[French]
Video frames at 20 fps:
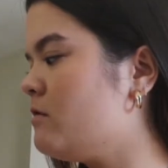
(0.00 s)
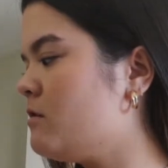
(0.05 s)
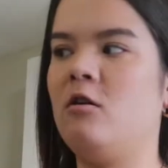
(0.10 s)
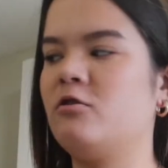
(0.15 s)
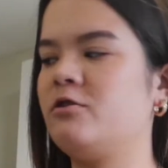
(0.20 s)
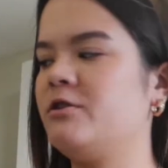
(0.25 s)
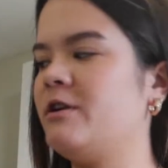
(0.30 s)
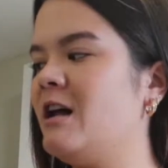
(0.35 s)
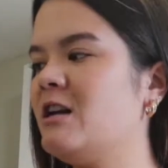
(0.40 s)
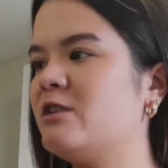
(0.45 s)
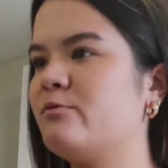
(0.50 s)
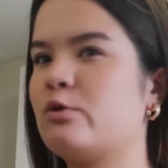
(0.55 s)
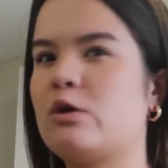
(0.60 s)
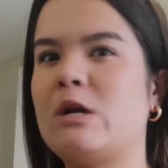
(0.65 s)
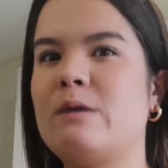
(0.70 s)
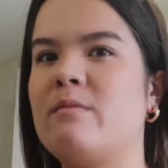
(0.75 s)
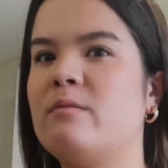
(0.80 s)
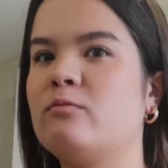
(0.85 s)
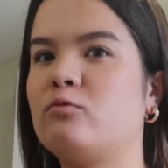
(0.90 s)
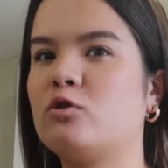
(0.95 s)
En général je mange
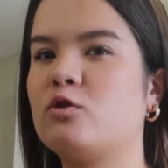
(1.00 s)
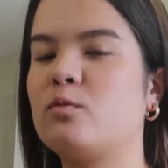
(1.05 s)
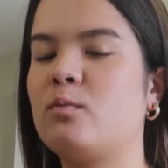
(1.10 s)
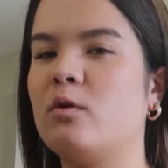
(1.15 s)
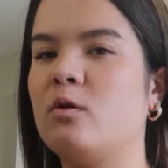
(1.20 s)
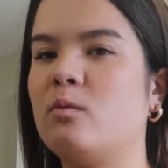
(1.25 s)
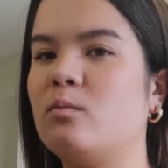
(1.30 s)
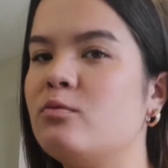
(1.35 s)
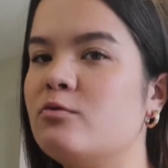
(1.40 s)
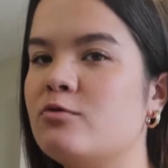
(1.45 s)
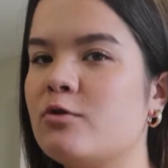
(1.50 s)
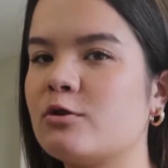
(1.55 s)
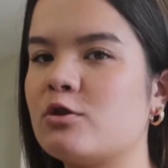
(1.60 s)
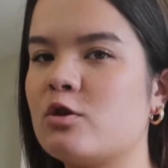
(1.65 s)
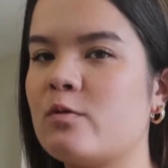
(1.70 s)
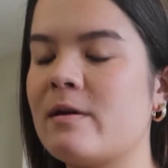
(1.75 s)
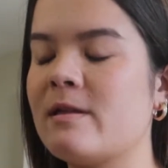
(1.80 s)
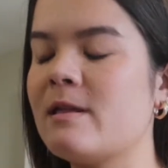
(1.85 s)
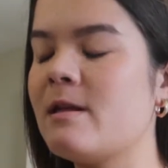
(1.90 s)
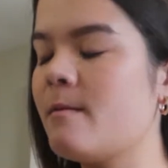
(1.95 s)
la même chose pendant plusieurs
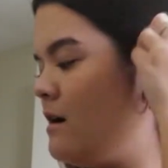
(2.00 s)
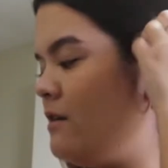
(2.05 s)
semaines.